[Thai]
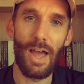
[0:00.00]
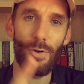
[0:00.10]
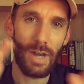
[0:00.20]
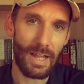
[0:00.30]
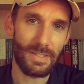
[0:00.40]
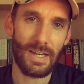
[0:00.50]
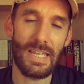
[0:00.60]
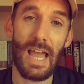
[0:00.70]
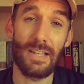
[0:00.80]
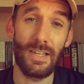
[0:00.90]
แล้วหลังจาก
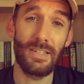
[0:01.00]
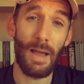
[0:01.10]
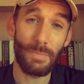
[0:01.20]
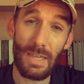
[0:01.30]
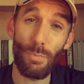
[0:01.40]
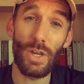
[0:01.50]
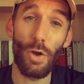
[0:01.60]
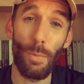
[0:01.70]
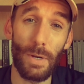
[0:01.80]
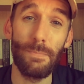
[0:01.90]
นี้อาจจะทำคลิปวิดีโอ
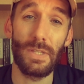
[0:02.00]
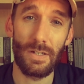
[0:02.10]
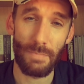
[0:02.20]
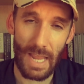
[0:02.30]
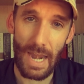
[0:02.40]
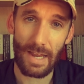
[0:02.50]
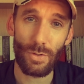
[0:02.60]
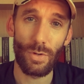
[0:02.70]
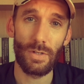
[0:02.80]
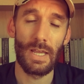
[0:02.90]
เพิ่มเติมในอนา
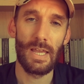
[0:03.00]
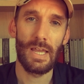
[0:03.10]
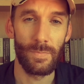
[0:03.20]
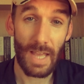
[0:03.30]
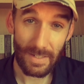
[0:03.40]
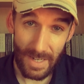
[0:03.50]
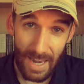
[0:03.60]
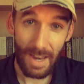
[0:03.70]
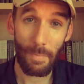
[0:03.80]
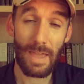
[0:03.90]
คต อยากจะ
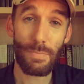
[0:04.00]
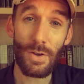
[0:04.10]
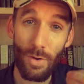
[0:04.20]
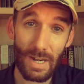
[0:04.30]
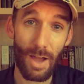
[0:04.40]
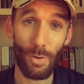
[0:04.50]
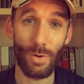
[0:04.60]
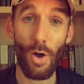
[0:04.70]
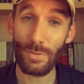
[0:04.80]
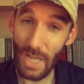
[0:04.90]
แนะนำให้พี่น้องเรา
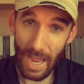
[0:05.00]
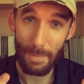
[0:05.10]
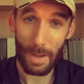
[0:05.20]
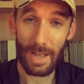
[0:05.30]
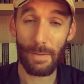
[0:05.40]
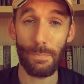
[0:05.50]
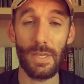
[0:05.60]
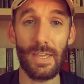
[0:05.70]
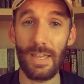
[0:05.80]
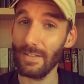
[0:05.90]
ลองใช้พระคัม
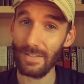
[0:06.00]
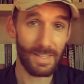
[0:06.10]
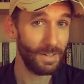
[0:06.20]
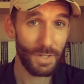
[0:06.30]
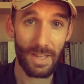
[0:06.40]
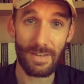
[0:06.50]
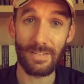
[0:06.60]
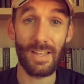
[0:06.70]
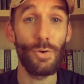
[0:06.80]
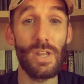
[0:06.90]
ภีร์ อย่างเช่น
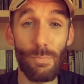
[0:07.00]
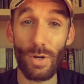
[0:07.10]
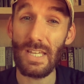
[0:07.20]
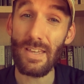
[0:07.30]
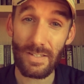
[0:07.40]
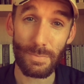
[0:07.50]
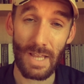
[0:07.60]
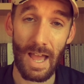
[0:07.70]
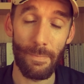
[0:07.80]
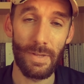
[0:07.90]
สดุดีบทที่
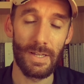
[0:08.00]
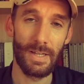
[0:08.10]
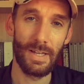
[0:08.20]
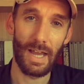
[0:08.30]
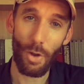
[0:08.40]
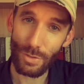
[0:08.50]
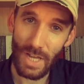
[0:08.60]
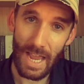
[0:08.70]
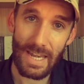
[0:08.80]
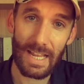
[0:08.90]
23 ลอง
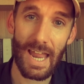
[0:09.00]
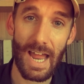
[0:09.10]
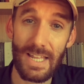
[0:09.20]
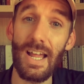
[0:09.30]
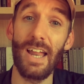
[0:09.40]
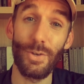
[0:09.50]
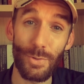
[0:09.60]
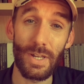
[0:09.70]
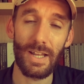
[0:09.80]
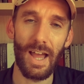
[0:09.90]
ใช้ในการอธิษฐานดู
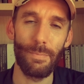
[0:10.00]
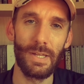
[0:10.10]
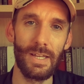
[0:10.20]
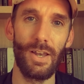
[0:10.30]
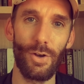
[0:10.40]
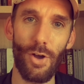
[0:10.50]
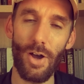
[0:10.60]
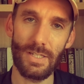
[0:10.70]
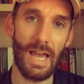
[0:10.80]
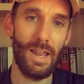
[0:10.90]
นะครับ แล้วก็
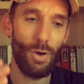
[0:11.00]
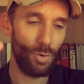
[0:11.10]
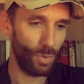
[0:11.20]
ถ้าเรา